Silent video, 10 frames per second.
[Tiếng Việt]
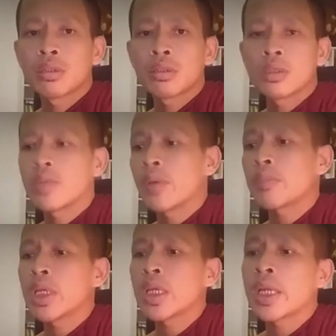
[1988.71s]
chỉ vớt
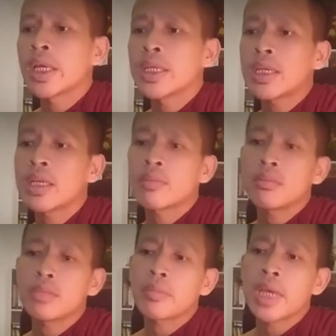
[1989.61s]
miền đấy
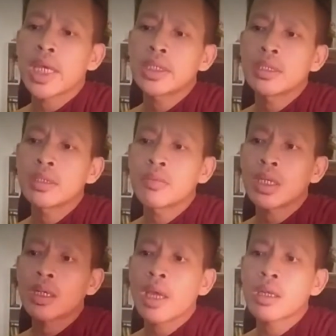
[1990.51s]
mình men chỉ vớt
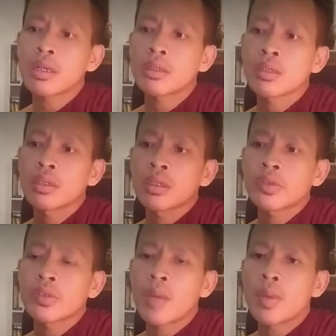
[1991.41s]
đe
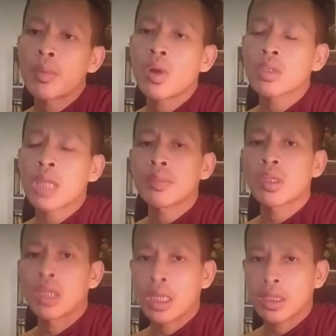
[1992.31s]
xóm mầm non tam tuần
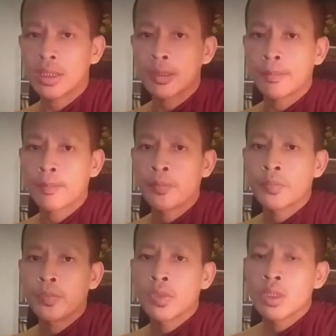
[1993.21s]
hạ thì
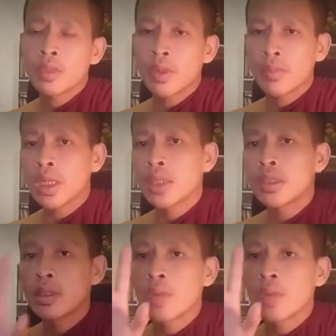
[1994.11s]
chỉ vớt miền đấy chỉ vớt